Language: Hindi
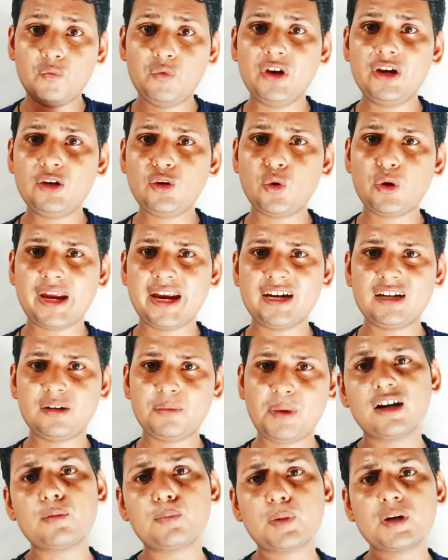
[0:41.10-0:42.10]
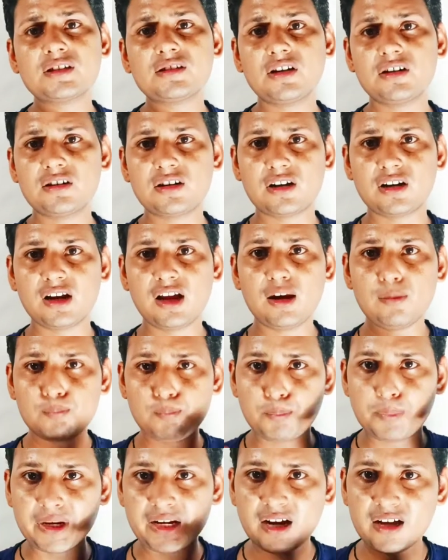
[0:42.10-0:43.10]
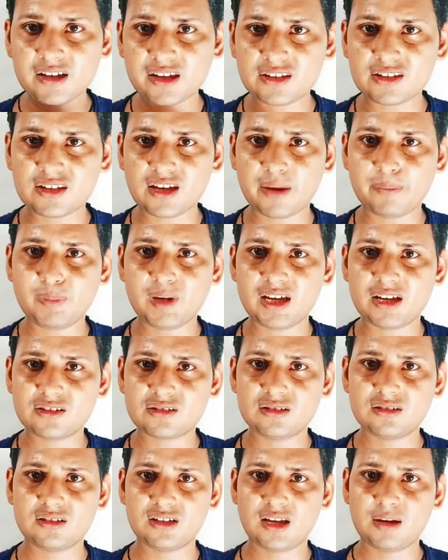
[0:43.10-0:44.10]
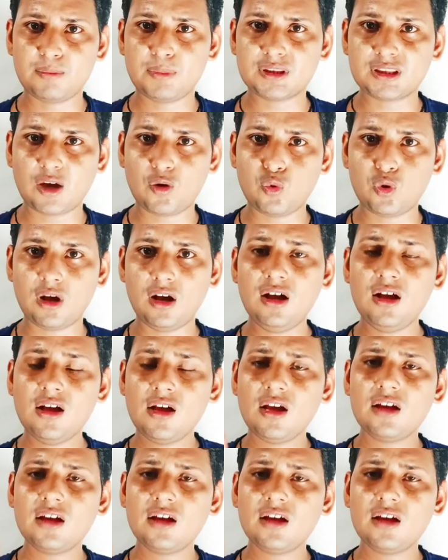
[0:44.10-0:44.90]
वीडियो के एंड हंड्रेड परसेंट रियल बिना किसी एप्लीकेशन के बताऊंगा